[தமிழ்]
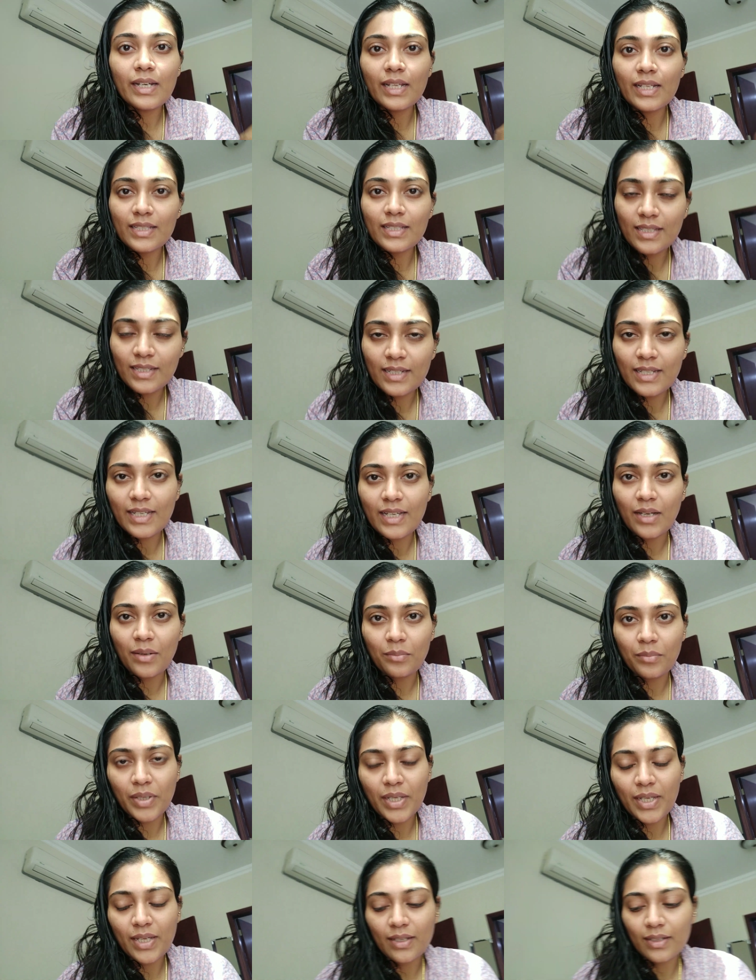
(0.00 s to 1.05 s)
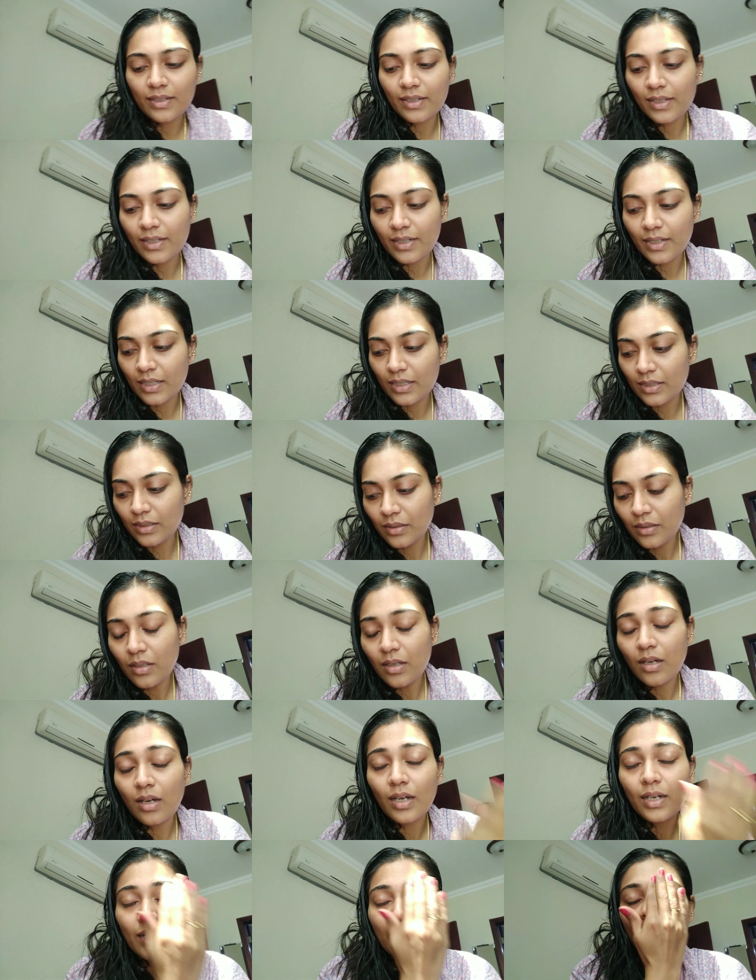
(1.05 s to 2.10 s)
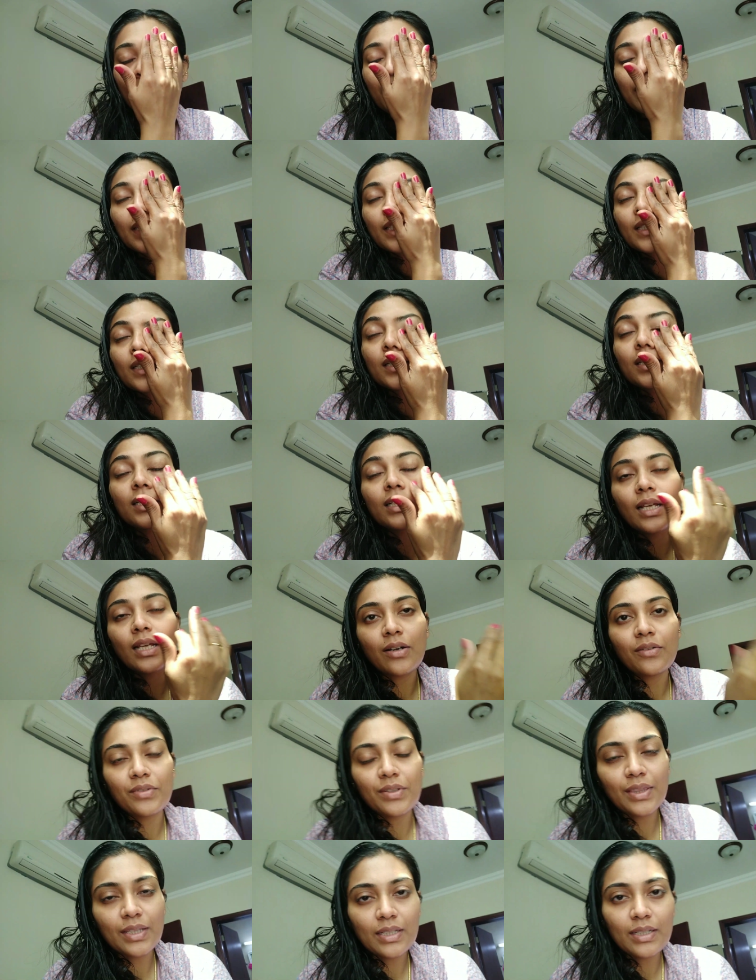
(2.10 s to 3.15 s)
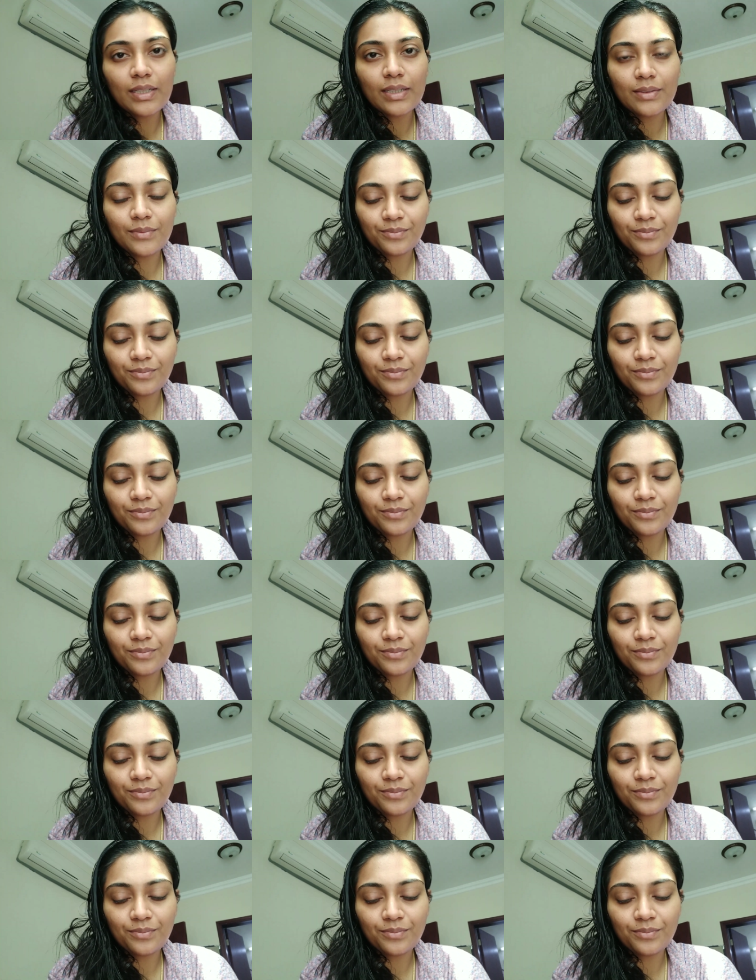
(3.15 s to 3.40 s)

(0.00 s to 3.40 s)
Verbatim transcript: டென்சிட்டி கம்மியாக தான் இருக்குது ஆனால் வந்து நான் வந்து